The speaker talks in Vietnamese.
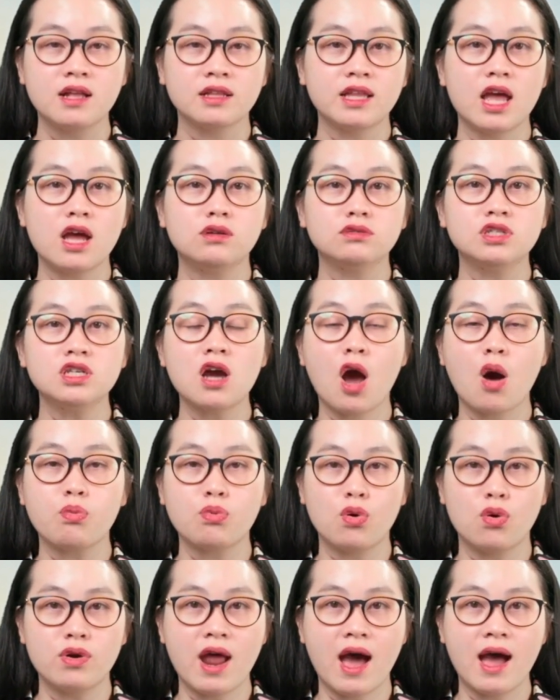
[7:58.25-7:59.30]
Theo triết học
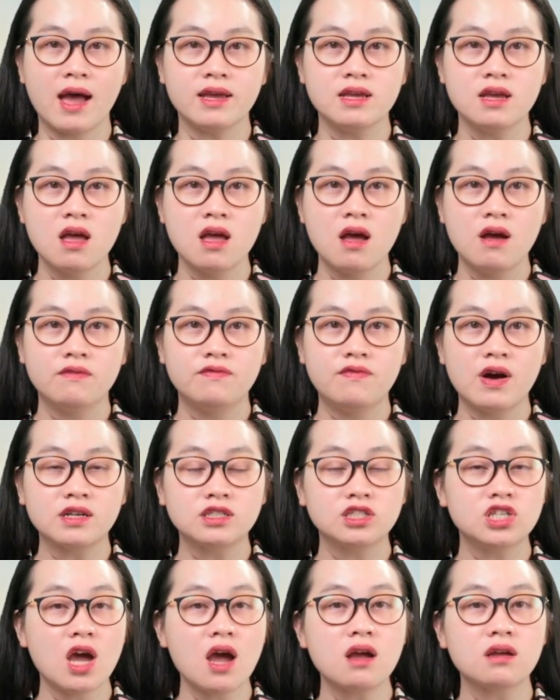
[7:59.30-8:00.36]
cổ đại,
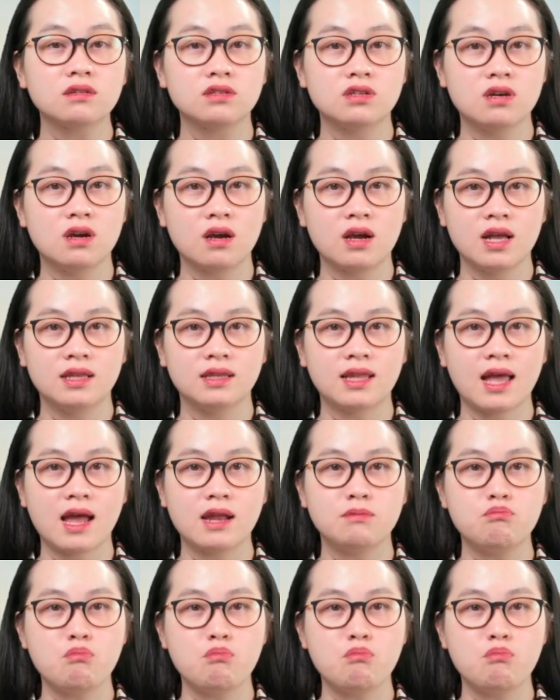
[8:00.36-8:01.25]
vật chất được hình thành